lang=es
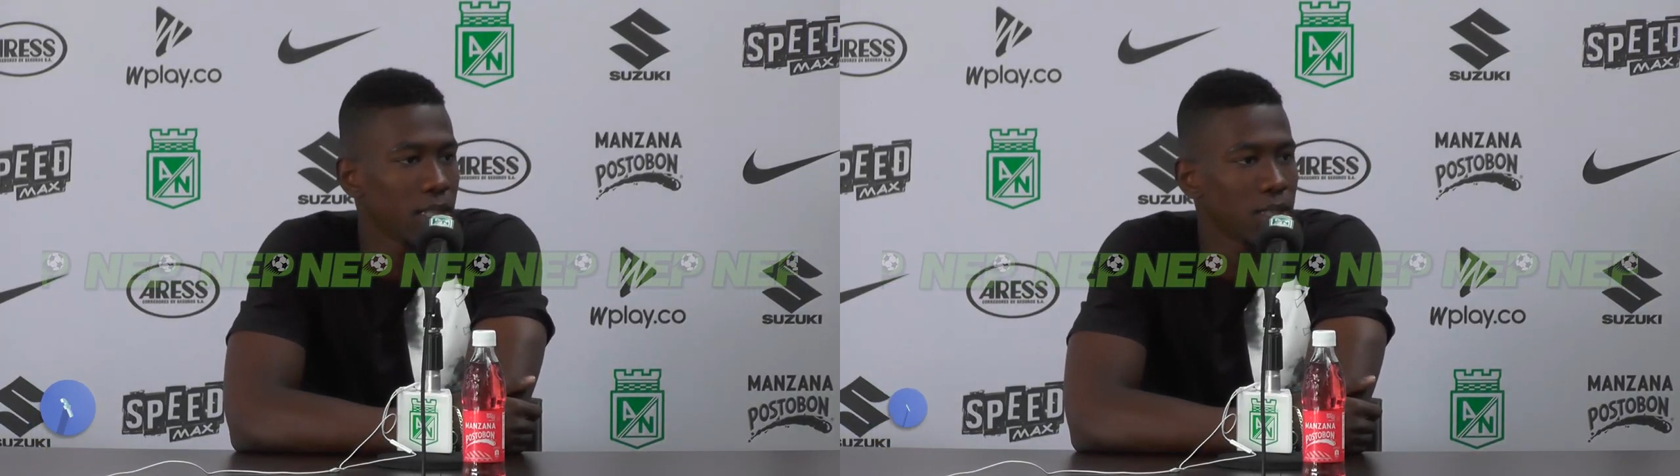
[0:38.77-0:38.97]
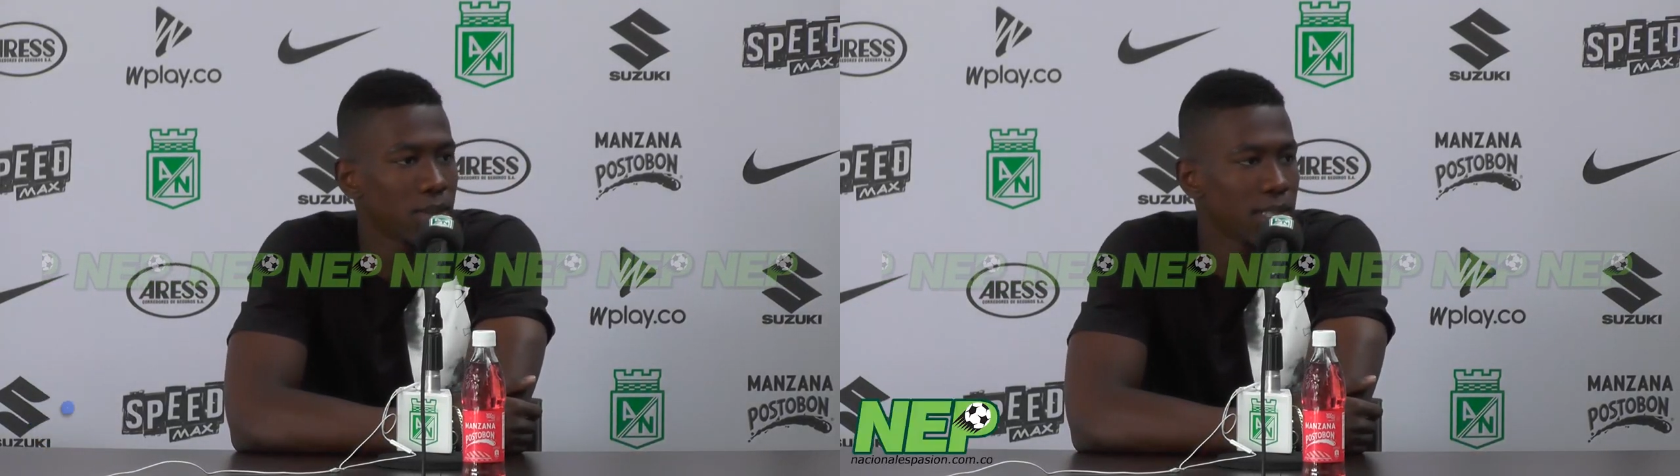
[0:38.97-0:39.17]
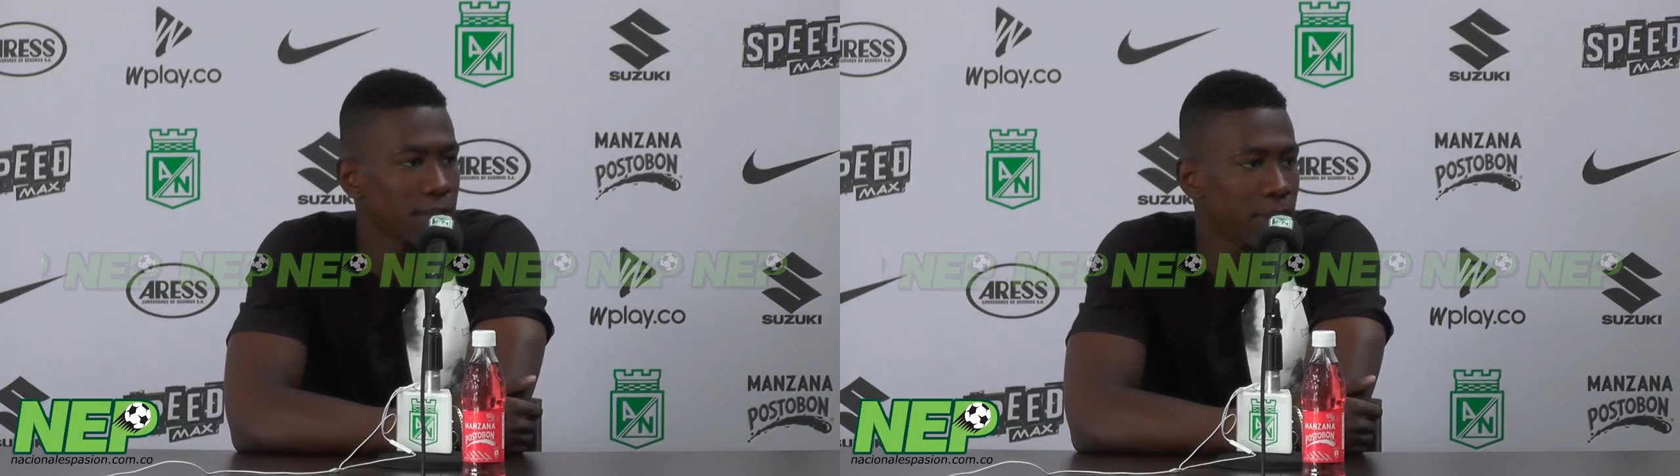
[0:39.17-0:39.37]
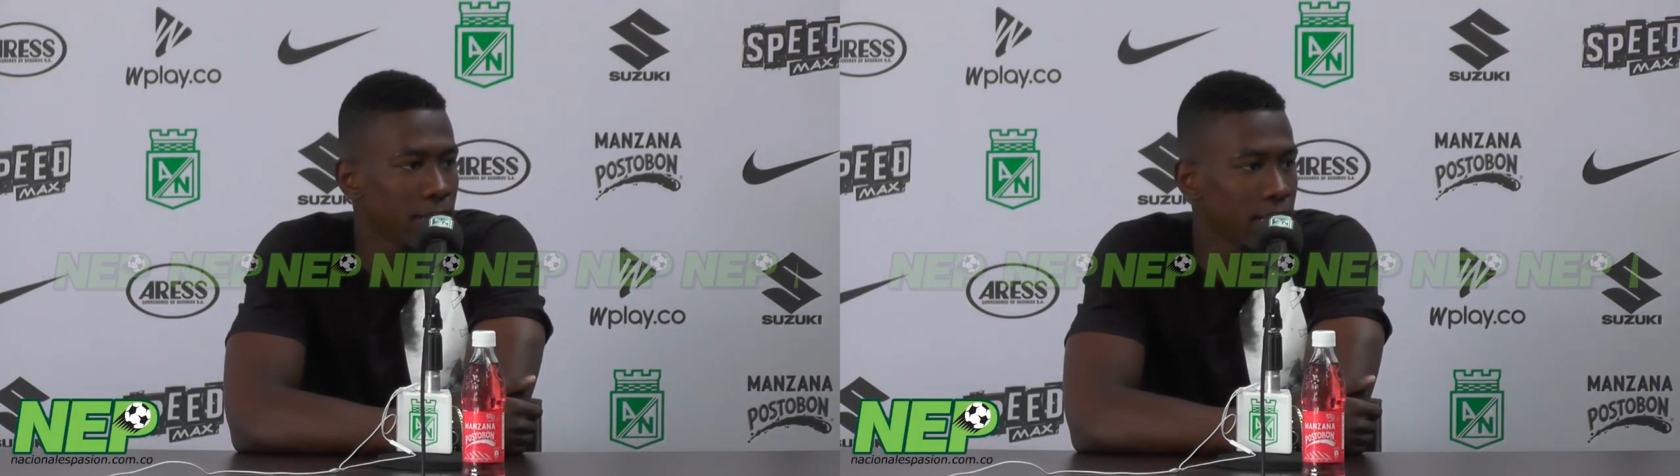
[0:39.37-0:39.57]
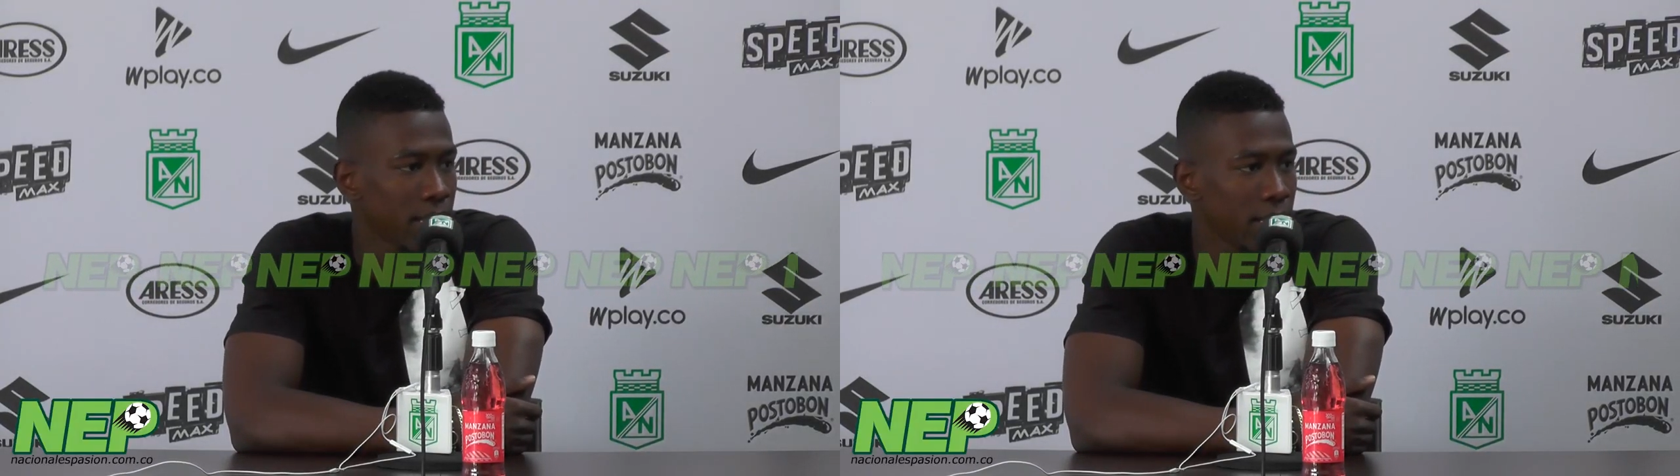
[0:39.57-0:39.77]
esto hace
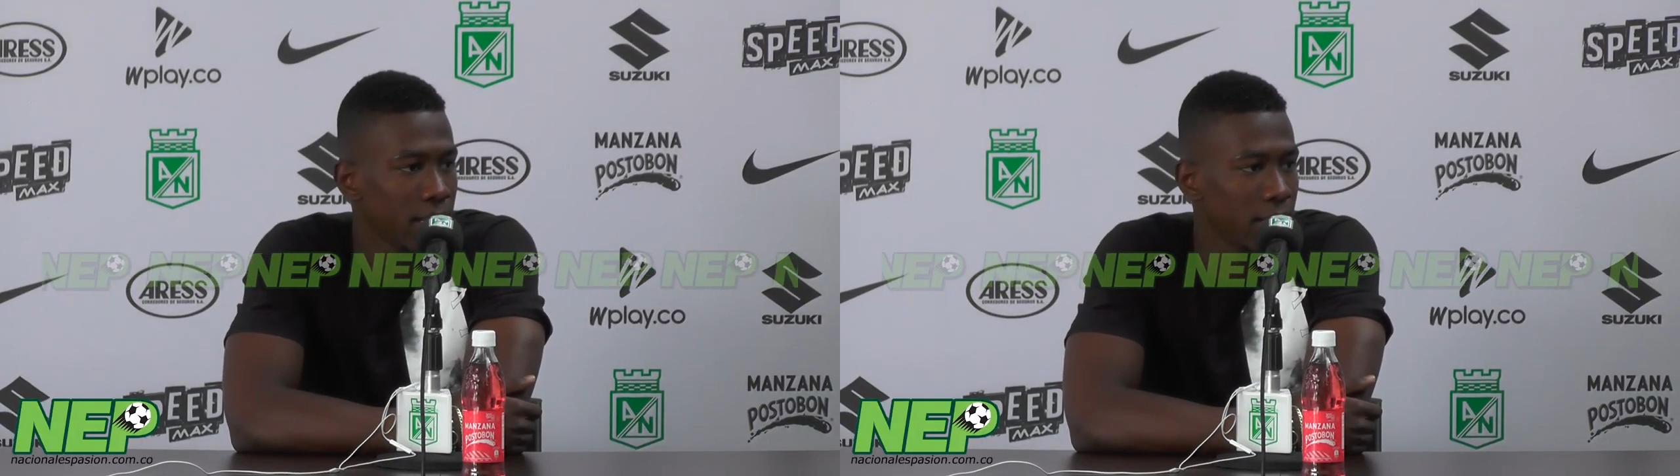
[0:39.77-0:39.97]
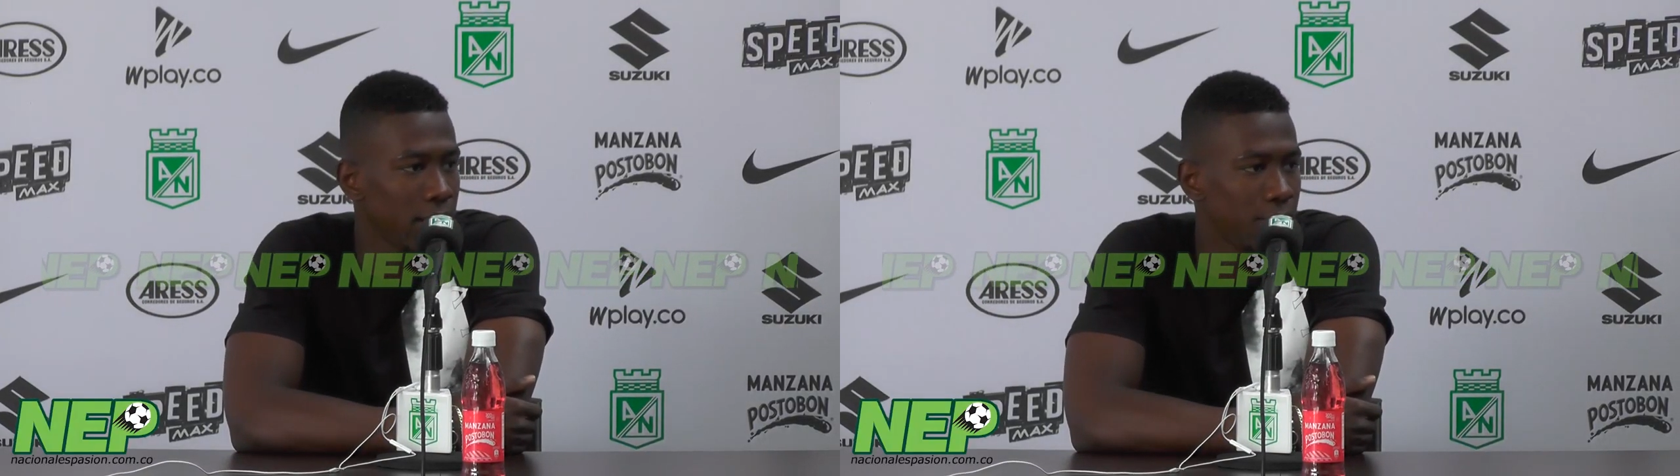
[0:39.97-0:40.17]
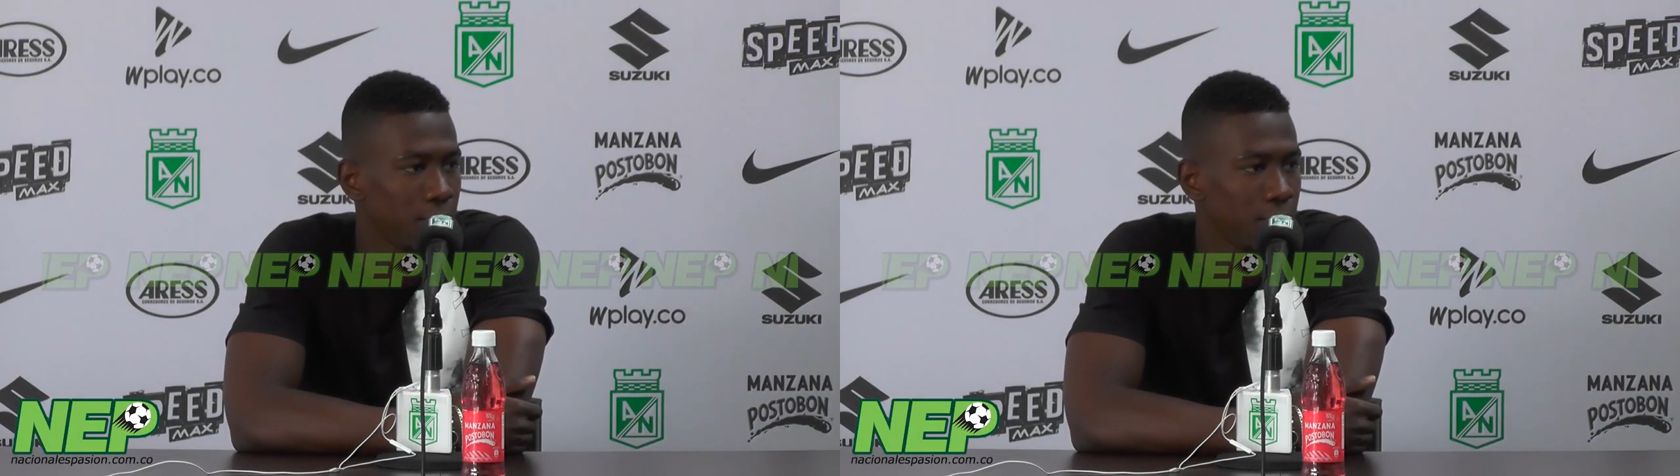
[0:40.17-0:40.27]
parte del